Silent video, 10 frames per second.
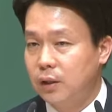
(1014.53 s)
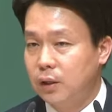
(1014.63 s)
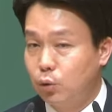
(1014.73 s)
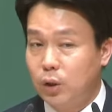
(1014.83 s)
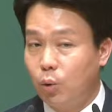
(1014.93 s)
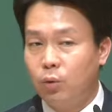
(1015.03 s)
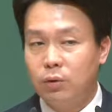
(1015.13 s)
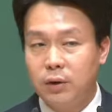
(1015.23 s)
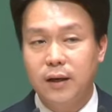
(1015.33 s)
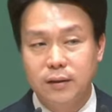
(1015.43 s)
우리
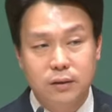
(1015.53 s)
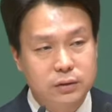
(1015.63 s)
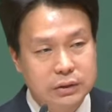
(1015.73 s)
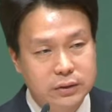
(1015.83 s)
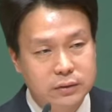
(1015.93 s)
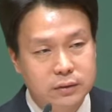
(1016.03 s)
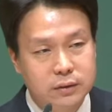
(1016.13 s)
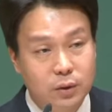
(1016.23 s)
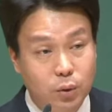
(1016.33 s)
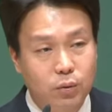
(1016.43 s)
롱런 해야 되거든요.
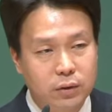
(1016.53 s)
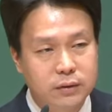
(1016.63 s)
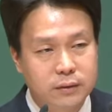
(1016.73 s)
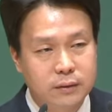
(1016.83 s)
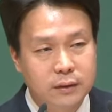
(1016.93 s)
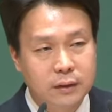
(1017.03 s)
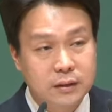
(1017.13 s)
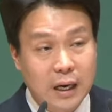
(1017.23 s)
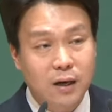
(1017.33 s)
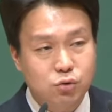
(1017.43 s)
롱런.
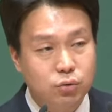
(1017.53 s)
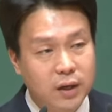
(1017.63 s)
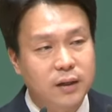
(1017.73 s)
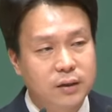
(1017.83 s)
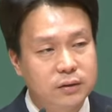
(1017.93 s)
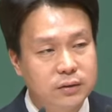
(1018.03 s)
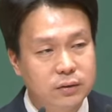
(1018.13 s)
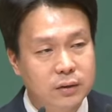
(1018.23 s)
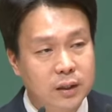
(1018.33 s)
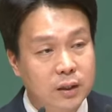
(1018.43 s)
장수해야 되거든요.
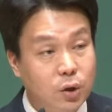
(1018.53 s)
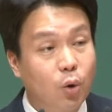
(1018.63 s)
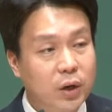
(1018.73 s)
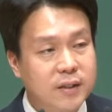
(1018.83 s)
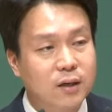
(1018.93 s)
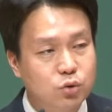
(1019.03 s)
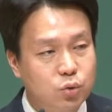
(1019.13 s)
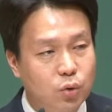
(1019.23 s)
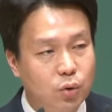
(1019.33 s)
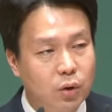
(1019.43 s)
영혼의 장수도.